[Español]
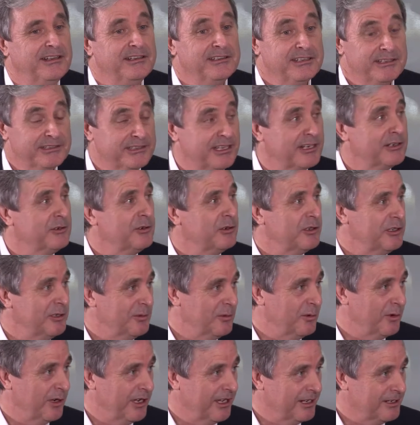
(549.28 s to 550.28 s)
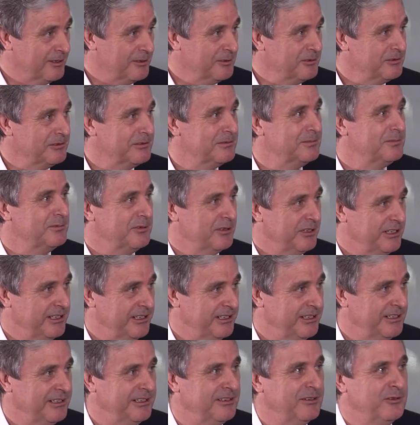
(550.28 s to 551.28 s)
intentar no equivocarnos,
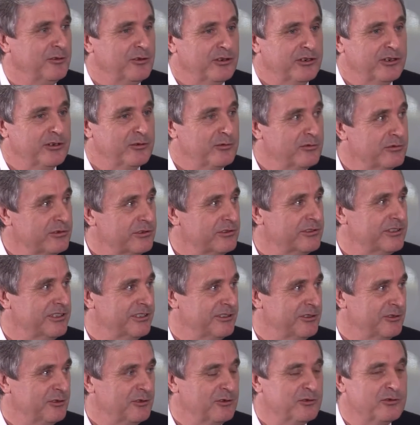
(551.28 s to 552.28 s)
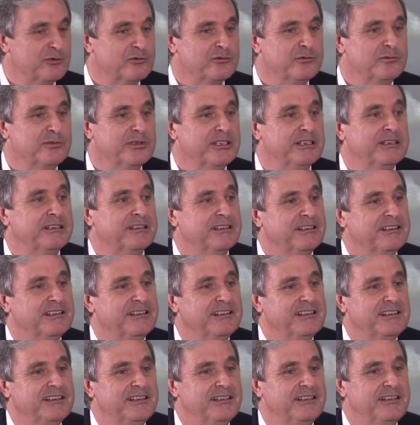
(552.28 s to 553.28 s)
porque los recursos que se consumen
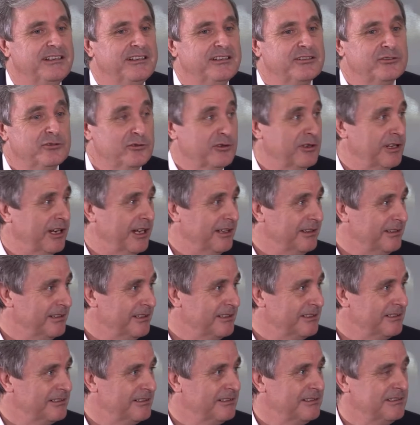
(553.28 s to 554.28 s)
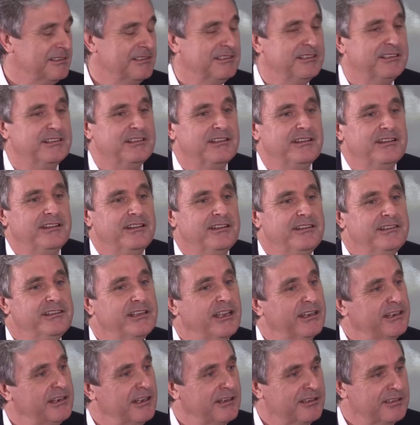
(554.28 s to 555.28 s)
eh, son grandes,
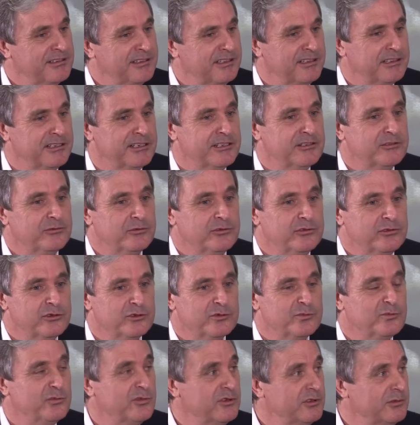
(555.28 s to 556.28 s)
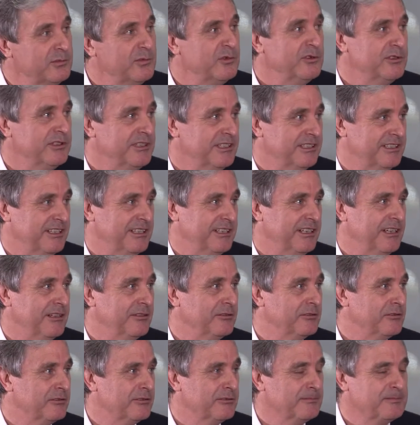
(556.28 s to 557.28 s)
y hay que hacer estudios muy, muy
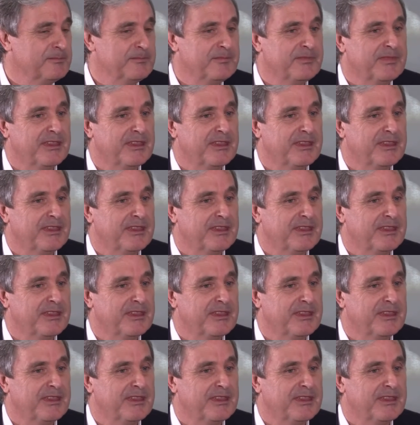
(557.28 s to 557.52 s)
detallados,